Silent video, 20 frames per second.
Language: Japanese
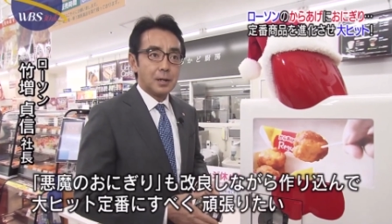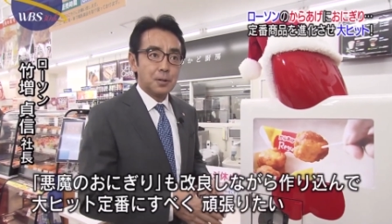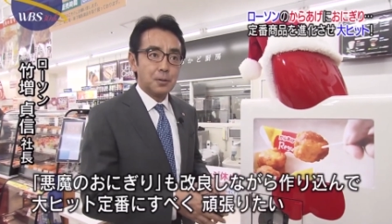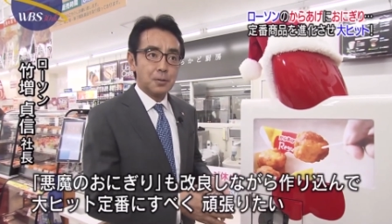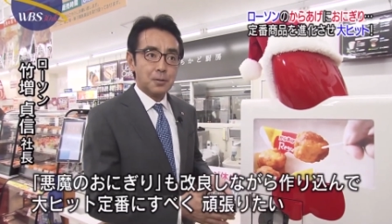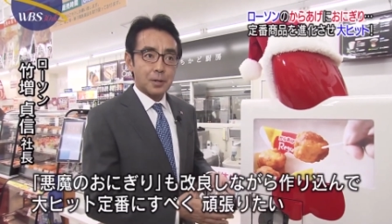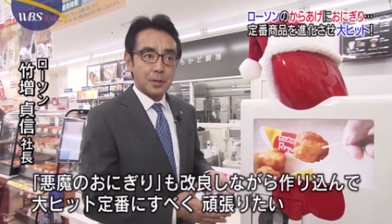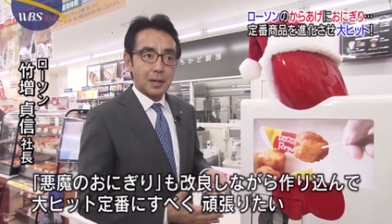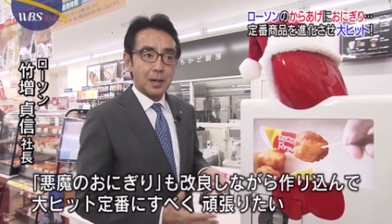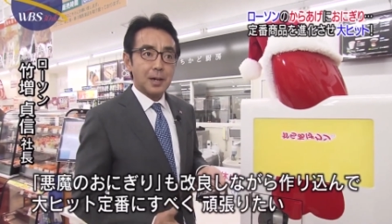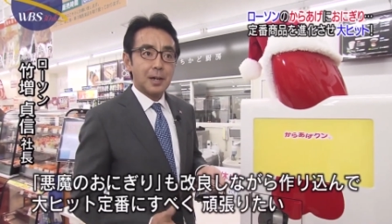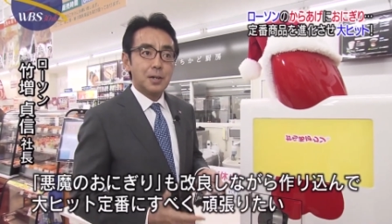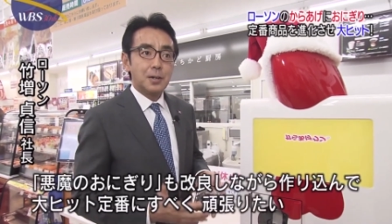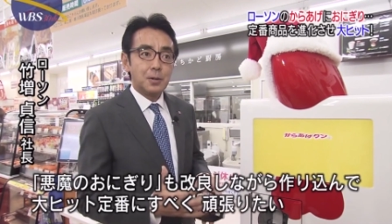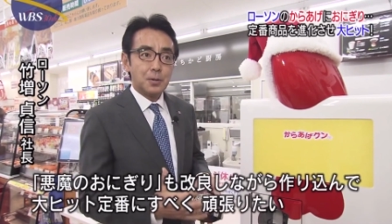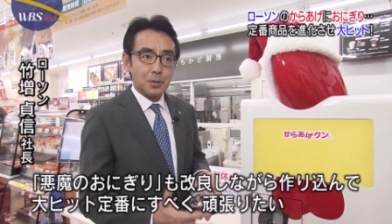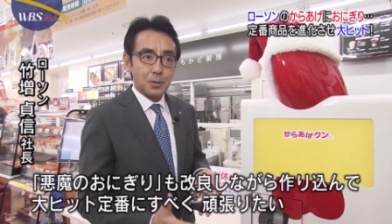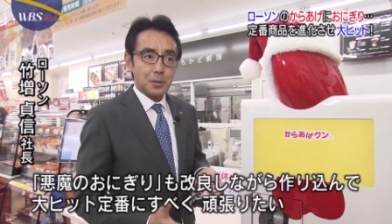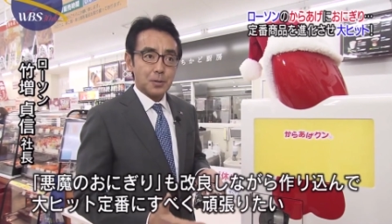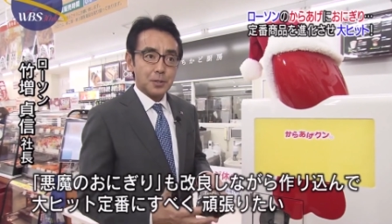いろんな
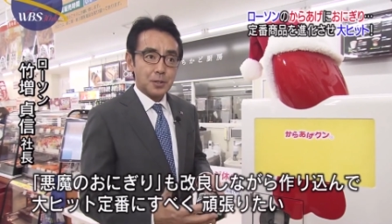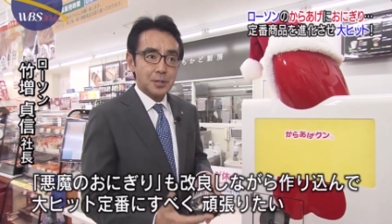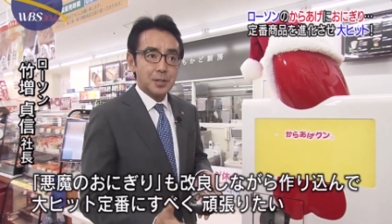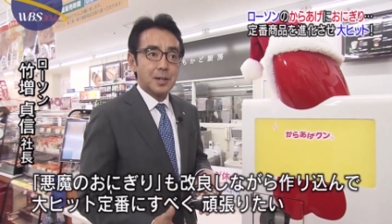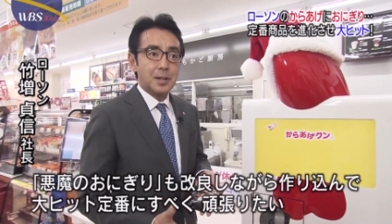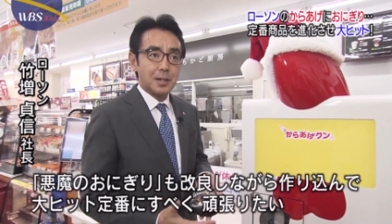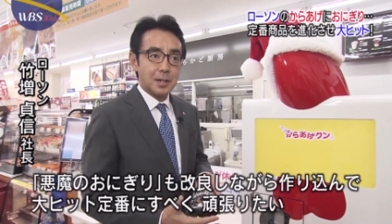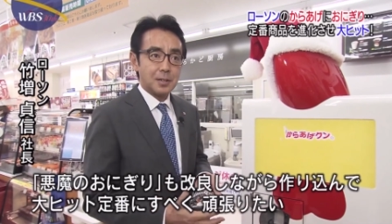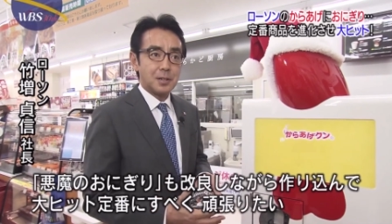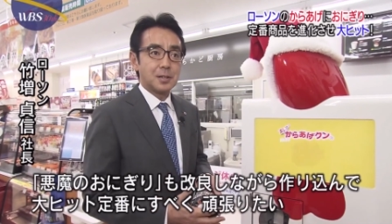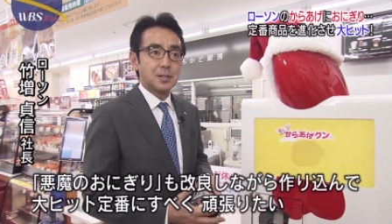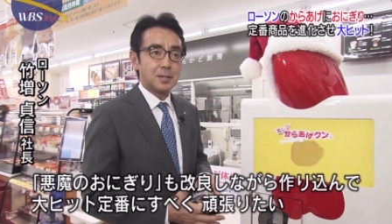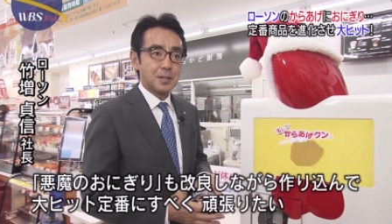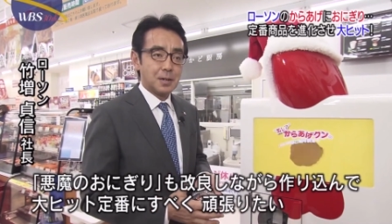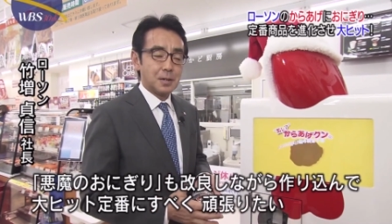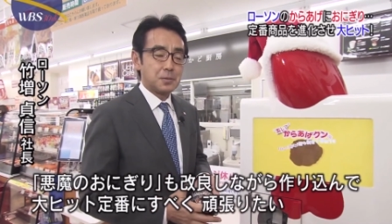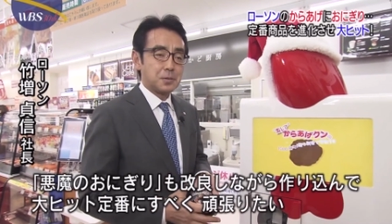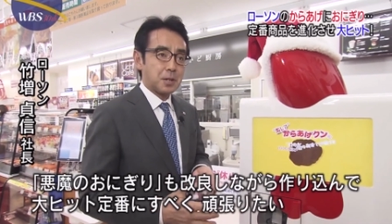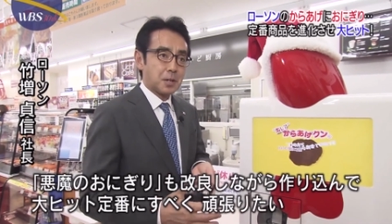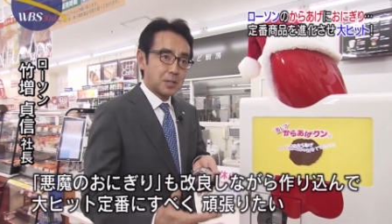改良しながらです
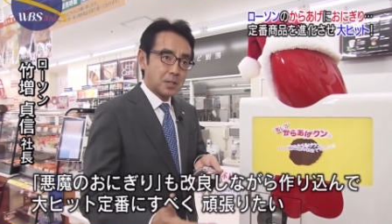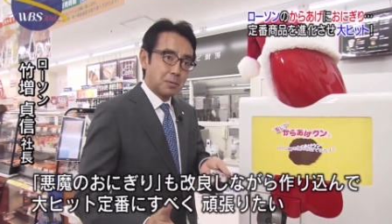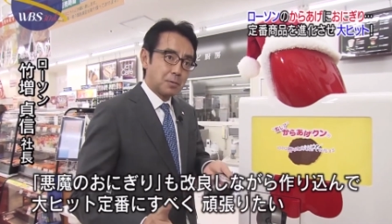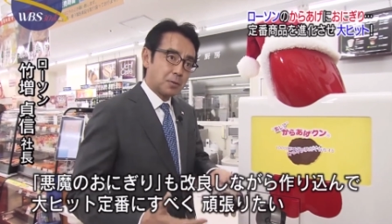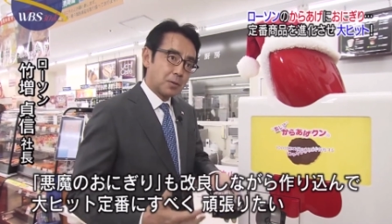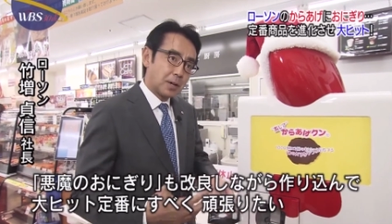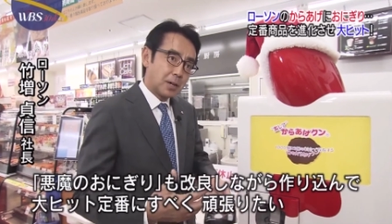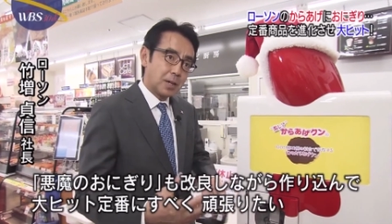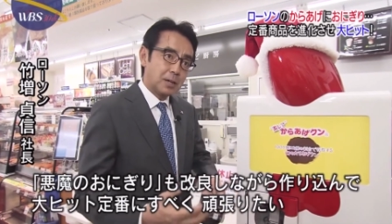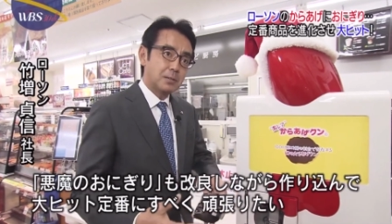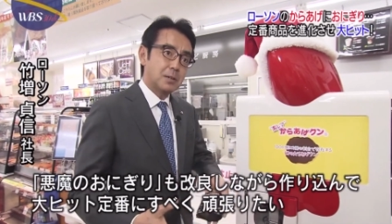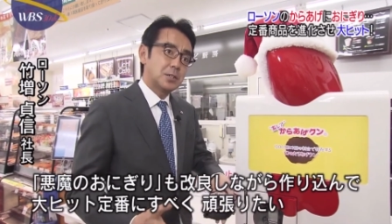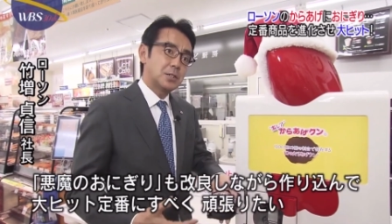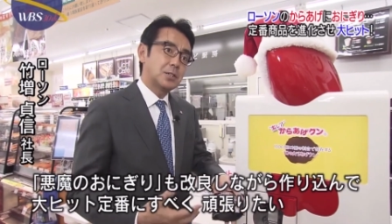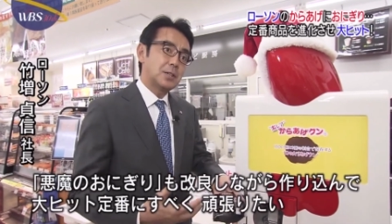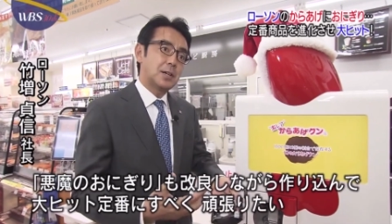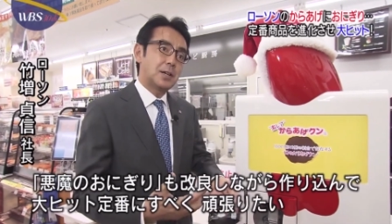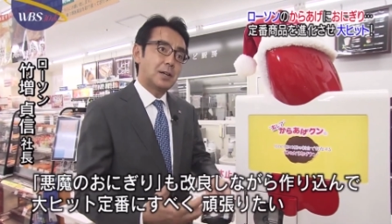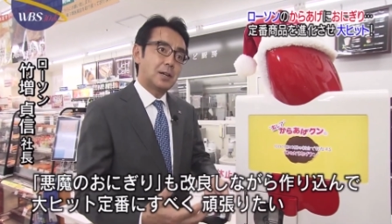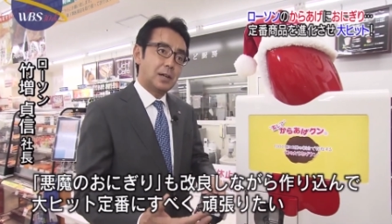ねお客様と会話
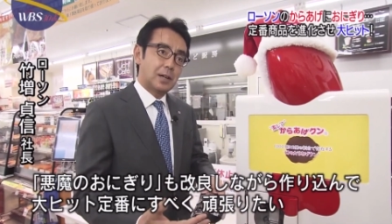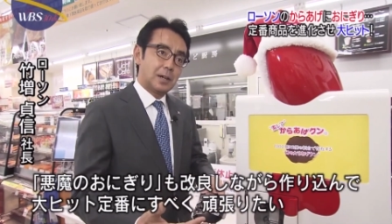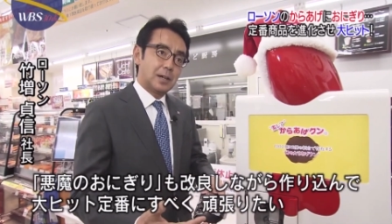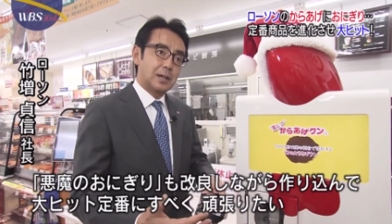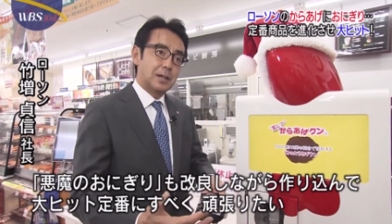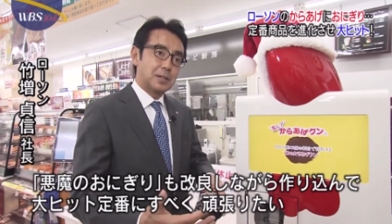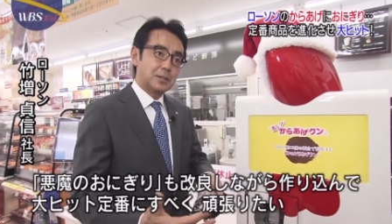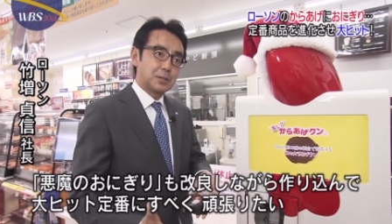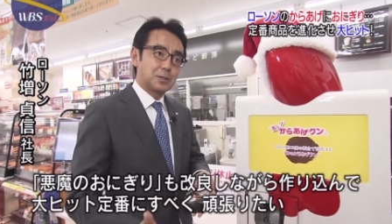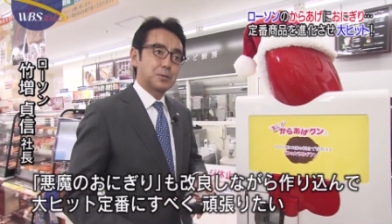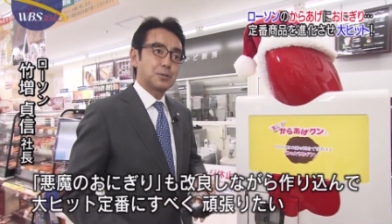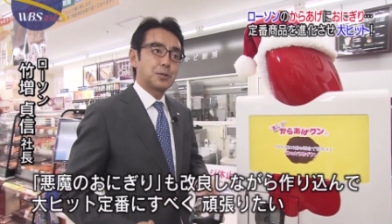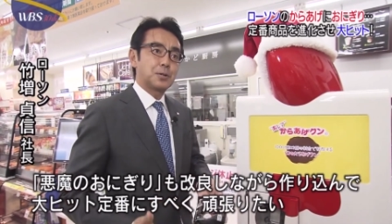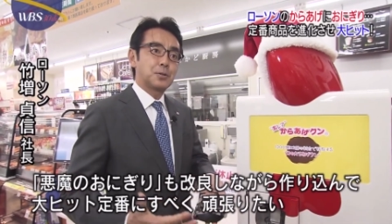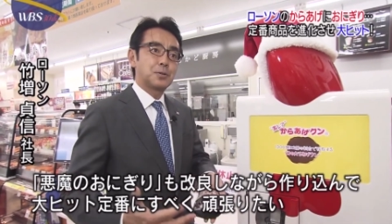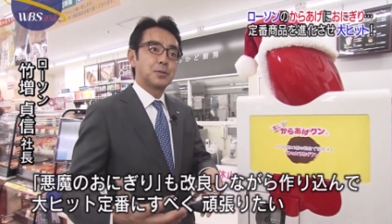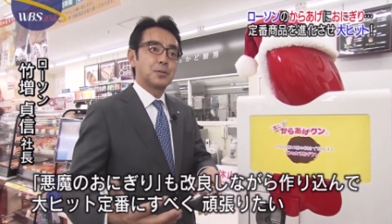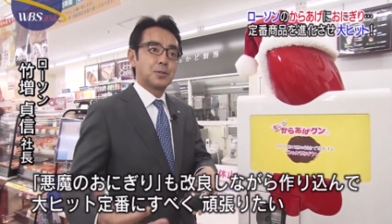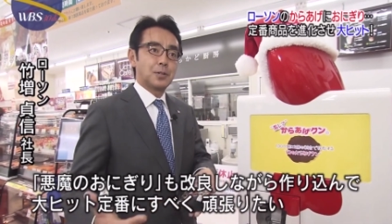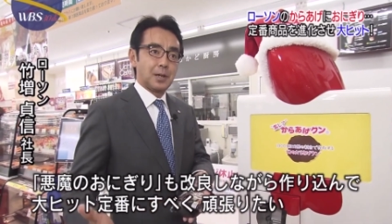しながら作り
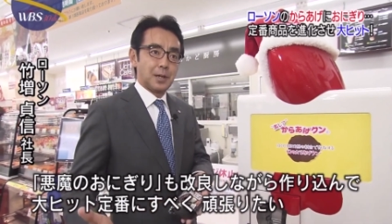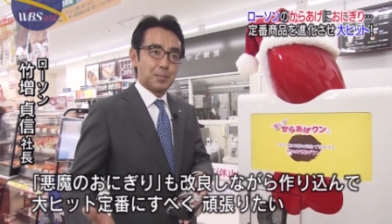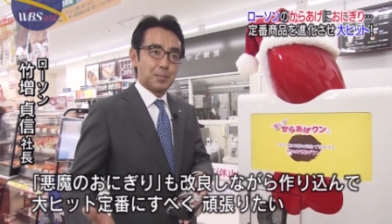込